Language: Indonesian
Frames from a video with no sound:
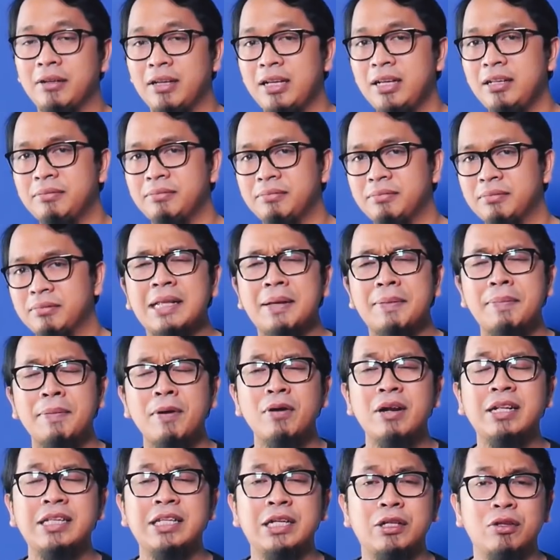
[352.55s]
gitu ya tapi
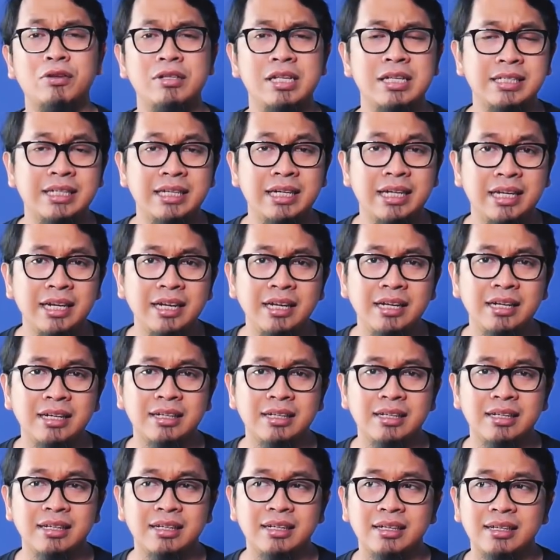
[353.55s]
orang tiktoknya sendiri
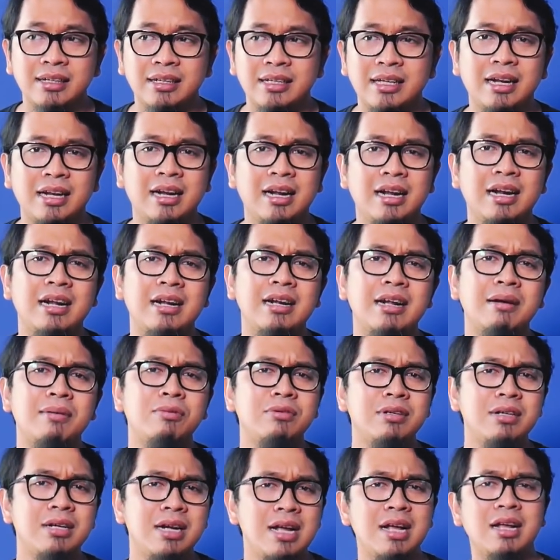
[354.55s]
ya anak-anak
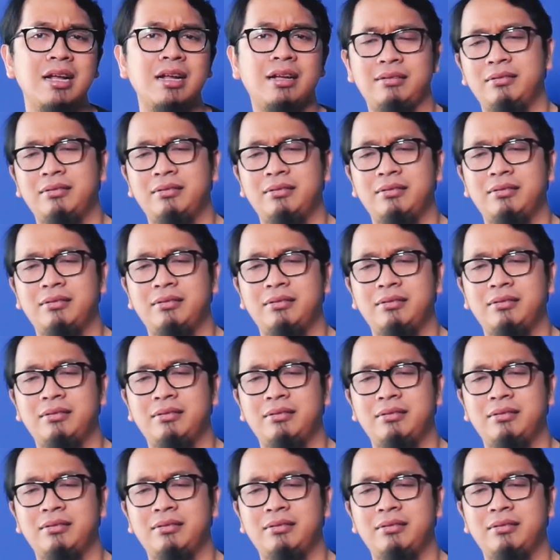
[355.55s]
muda